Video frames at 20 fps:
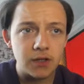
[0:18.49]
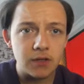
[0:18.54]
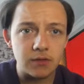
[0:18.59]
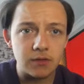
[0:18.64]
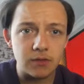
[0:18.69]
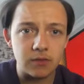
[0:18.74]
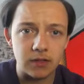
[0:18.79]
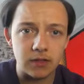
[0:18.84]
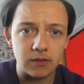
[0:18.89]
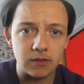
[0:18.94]
Ee,
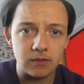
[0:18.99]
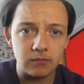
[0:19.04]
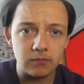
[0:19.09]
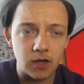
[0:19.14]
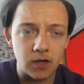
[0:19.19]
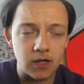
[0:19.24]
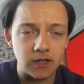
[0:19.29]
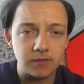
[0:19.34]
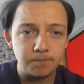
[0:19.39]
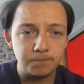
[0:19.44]

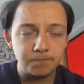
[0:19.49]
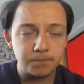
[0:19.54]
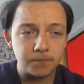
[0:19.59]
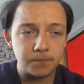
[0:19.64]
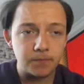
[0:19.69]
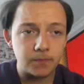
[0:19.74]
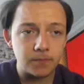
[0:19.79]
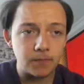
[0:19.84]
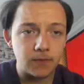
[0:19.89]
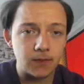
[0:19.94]
bakalım.
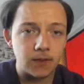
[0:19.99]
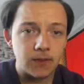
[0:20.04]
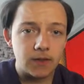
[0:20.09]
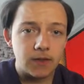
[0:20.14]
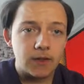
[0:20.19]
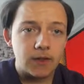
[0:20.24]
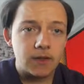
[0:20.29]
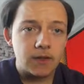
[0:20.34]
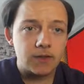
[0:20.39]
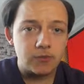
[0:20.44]

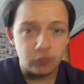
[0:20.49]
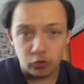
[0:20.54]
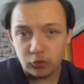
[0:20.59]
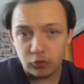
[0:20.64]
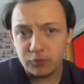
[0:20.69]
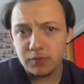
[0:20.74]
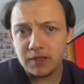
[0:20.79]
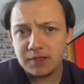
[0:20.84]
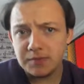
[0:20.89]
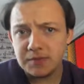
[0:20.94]
Zorlu bir
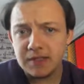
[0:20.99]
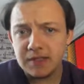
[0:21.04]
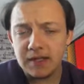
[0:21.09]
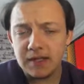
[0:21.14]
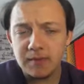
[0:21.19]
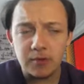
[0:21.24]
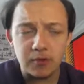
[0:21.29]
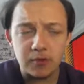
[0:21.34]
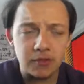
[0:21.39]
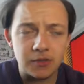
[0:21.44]
maç bizlere
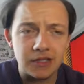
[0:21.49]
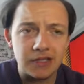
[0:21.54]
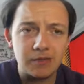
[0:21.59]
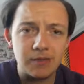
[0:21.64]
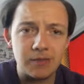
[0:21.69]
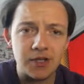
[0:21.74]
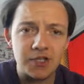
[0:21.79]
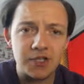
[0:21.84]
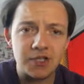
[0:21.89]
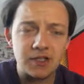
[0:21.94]
bekliyor. İki
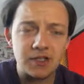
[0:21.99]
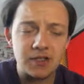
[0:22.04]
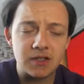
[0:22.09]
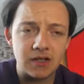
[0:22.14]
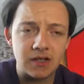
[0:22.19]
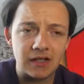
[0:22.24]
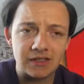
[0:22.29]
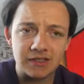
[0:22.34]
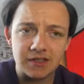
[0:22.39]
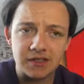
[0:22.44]
maçtır
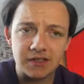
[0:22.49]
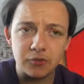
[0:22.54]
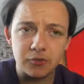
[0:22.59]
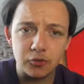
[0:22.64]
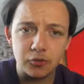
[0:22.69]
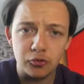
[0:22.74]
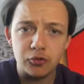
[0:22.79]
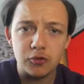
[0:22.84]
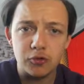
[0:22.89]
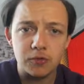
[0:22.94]
rahat
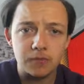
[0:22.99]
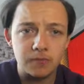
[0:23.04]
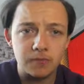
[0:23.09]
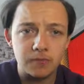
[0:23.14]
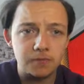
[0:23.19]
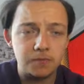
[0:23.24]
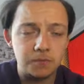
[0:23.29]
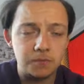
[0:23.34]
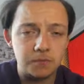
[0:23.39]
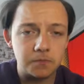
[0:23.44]
gidiyorduk.
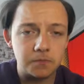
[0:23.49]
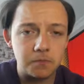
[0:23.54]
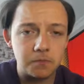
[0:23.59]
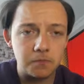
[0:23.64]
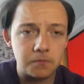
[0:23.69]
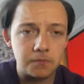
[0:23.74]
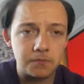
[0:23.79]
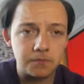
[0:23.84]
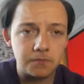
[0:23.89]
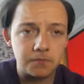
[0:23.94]

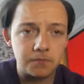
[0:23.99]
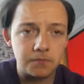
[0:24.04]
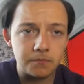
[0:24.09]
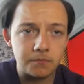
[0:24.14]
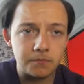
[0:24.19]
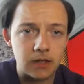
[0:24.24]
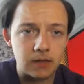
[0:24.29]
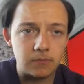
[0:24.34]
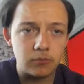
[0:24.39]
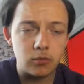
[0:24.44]

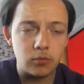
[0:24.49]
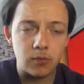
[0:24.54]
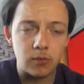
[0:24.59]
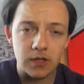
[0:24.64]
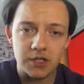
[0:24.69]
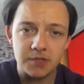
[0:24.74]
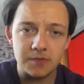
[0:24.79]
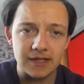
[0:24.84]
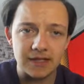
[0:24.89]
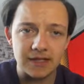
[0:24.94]
Bu
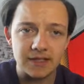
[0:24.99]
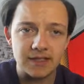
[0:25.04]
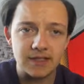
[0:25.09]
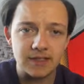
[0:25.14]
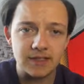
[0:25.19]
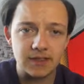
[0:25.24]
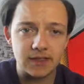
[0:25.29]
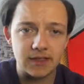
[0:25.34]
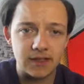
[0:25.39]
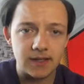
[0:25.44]
maç
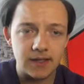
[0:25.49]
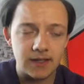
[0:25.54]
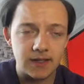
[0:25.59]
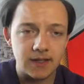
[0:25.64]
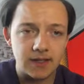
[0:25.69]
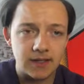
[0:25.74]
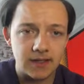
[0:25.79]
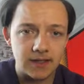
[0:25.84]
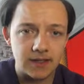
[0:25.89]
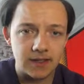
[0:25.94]
biraz
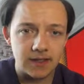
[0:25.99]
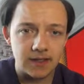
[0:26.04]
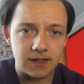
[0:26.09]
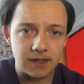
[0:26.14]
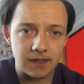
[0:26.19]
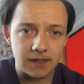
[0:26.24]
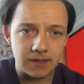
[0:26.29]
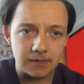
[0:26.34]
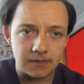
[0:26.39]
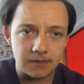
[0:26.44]

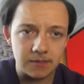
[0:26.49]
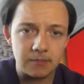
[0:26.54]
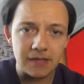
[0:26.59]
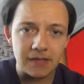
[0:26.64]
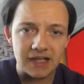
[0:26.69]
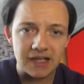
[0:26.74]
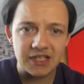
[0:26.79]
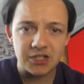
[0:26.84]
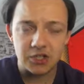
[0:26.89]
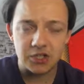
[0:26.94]
bir
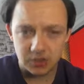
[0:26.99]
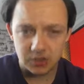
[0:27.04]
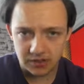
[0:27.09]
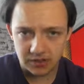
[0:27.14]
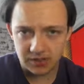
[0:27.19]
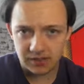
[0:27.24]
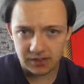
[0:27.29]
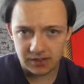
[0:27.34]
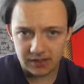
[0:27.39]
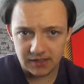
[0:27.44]
maç
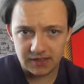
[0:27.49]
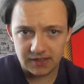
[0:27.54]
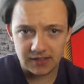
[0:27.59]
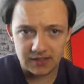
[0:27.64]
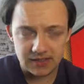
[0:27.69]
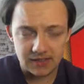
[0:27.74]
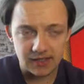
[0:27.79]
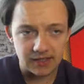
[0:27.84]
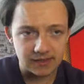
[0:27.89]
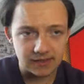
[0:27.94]

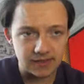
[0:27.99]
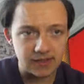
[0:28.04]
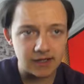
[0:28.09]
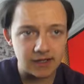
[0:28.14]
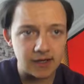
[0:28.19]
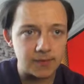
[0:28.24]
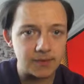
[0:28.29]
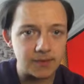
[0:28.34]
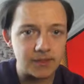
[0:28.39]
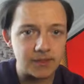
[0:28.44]
hissiyatına
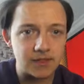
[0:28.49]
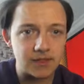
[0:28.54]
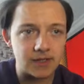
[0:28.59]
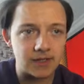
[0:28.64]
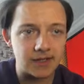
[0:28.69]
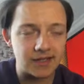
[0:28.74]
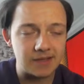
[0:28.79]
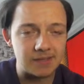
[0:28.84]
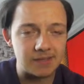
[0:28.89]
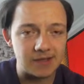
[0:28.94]
kapılacağız. Yani
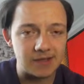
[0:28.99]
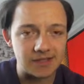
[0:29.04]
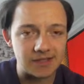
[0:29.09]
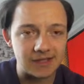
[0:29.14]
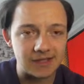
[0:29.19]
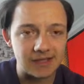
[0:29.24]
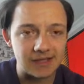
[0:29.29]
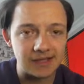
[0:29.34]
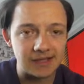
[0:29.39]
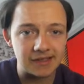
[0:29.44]
iki maçtır
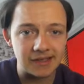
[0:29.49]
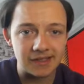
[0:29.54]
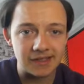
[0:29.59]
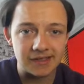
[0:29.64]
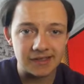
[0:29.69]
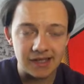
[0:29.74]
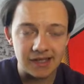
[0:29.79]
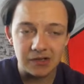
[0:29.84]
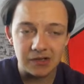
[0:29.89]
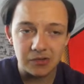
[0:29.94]
rahat rahat
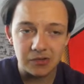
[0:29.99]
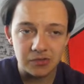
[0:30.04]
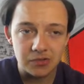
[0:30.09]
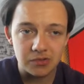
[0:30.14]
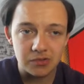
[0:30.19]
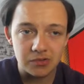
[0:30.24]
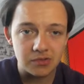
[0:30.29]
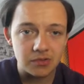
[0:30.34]
ilerliyoruz.